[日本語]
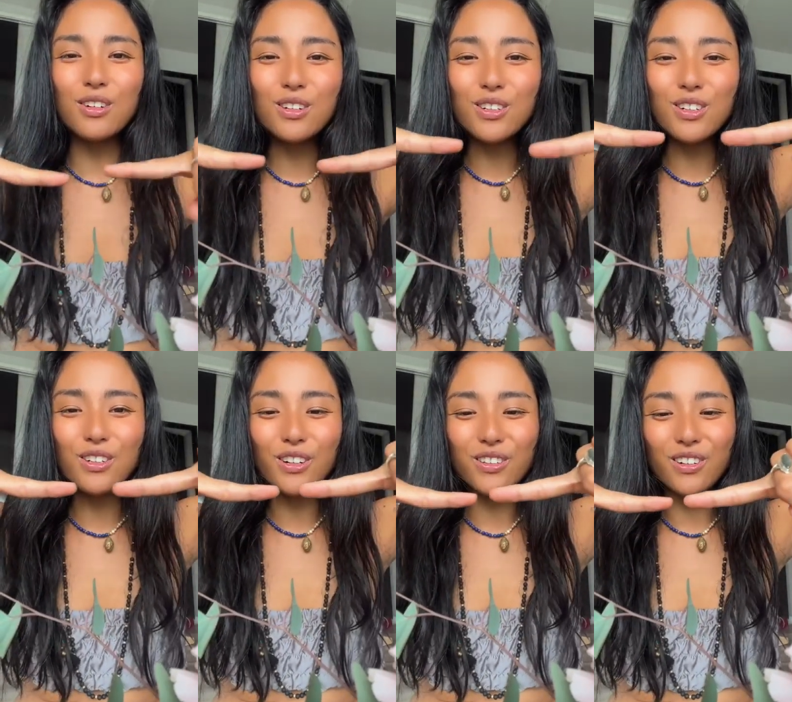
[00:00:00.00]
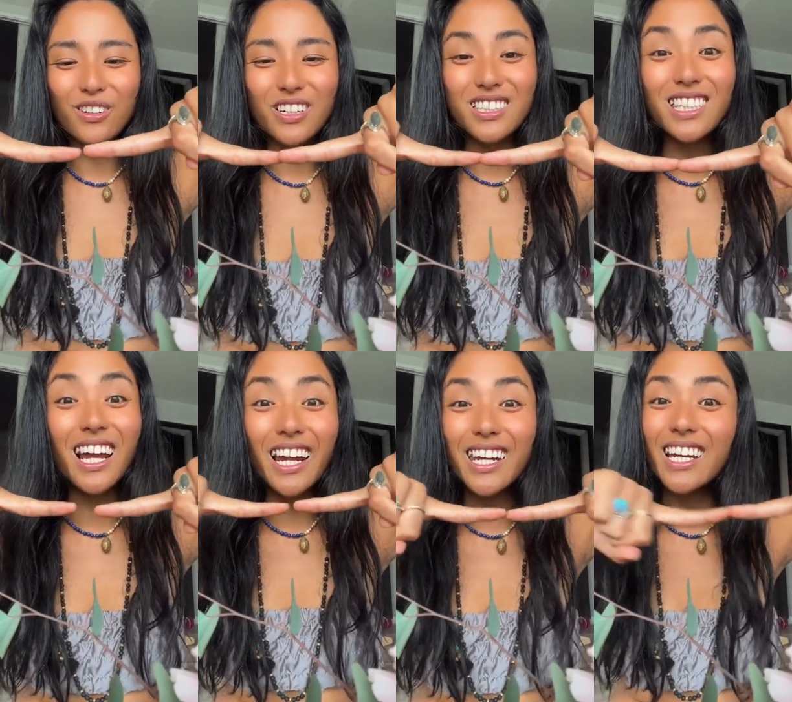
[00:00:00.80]
ニュ、ニューロンのこのつ
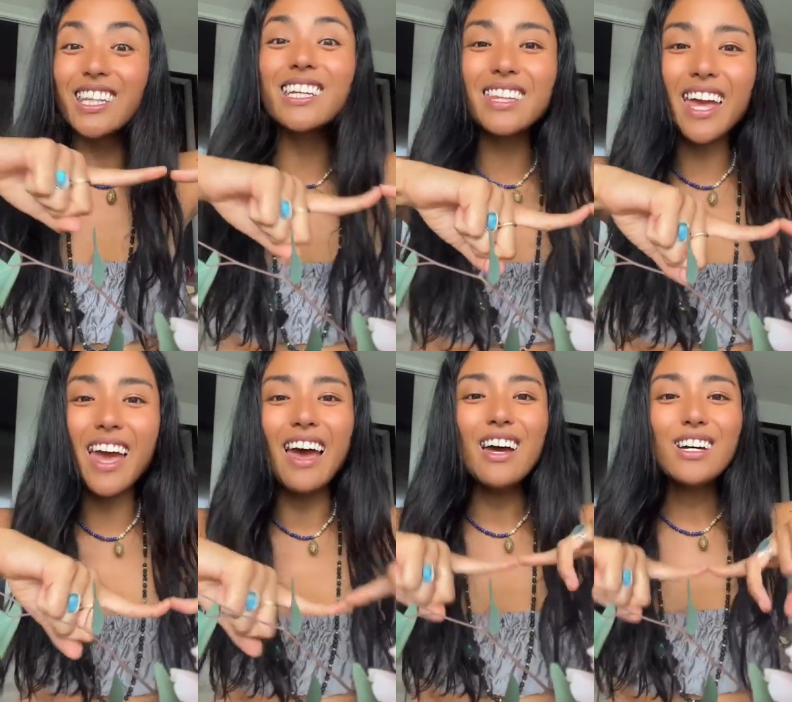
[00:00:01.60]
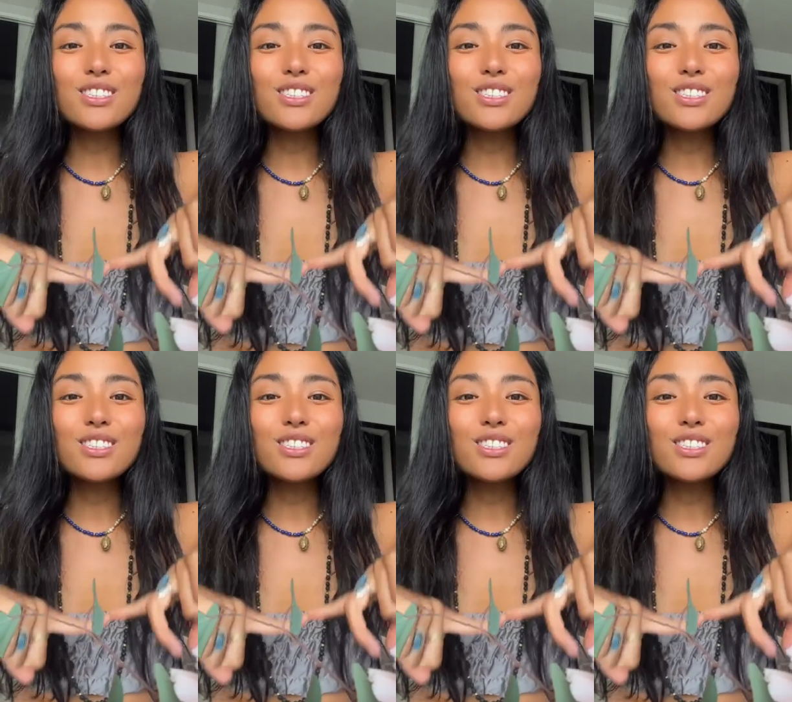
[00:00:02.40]
ながりができて、